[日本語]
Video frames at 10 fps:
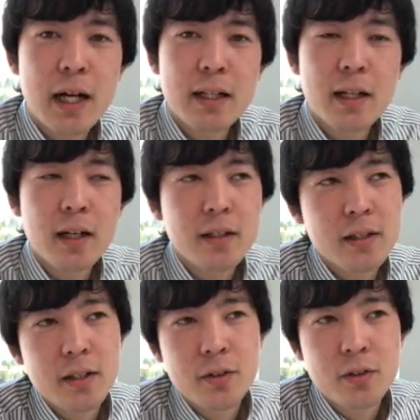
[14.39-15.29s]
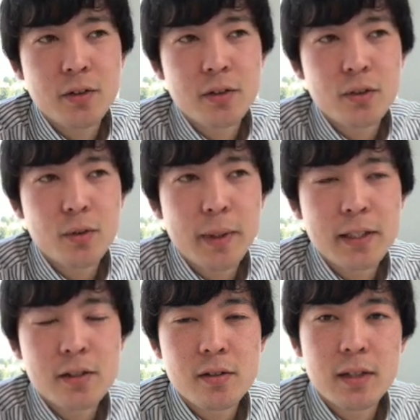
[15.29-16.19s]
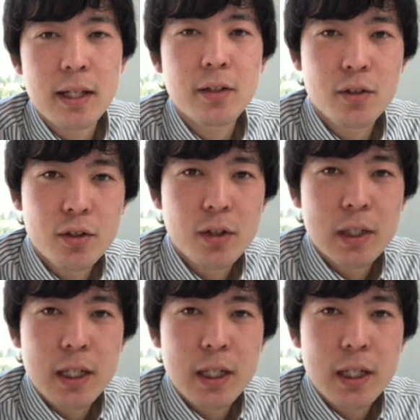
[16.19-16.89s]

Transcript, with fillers: 働いていると、まあ、住んでいる、